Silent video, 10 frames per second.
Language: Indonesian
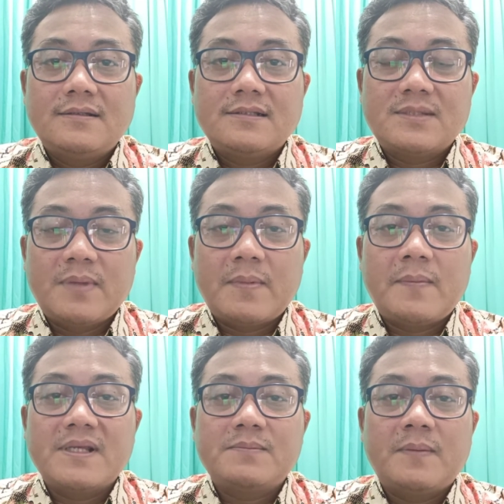Sebab
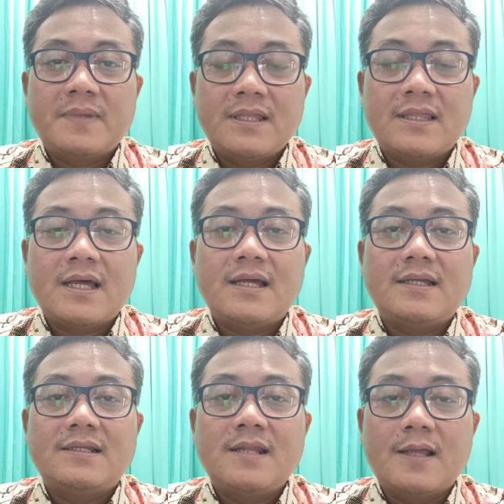apa? Sebab
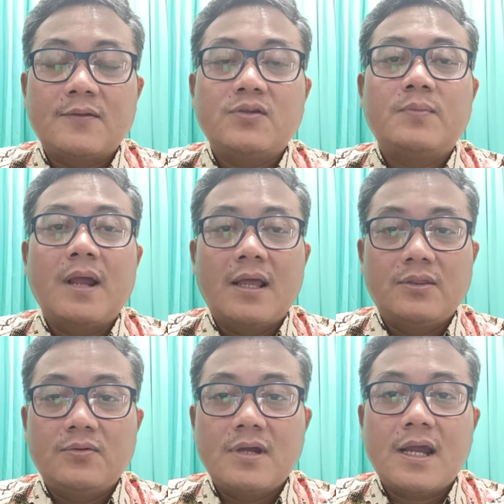kita tidak terus
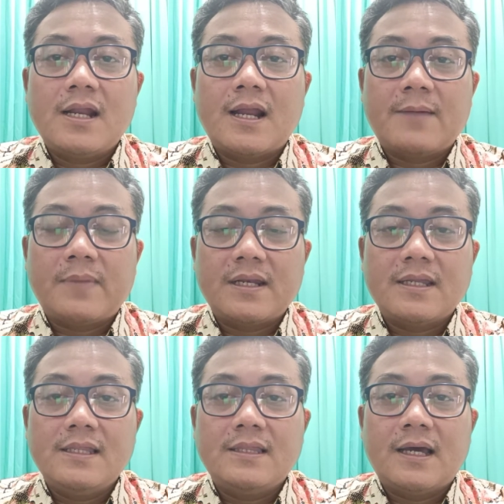menggantungkan harapan
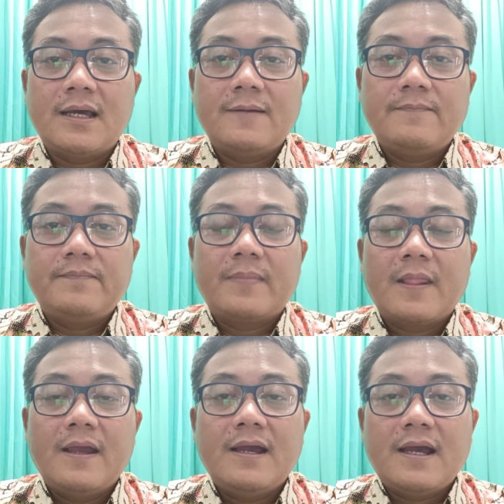kita
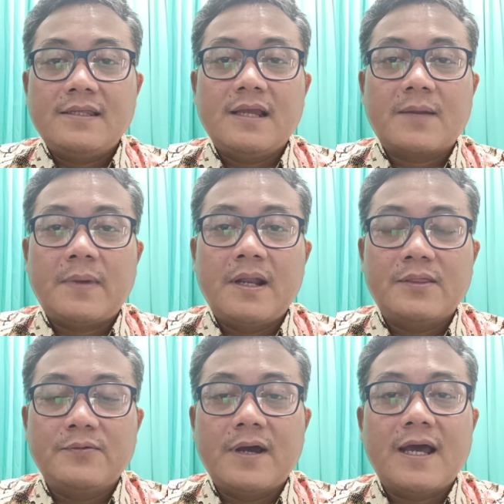hanya kepada
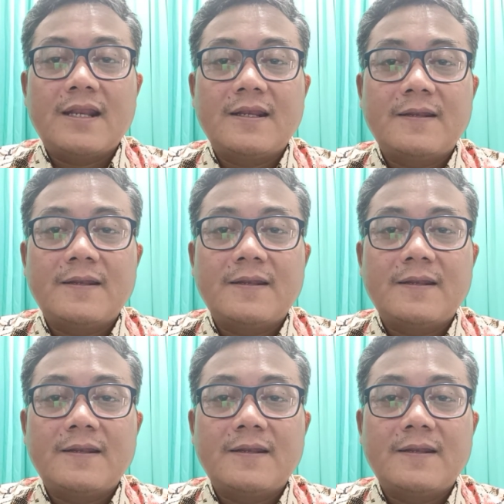Tuhan.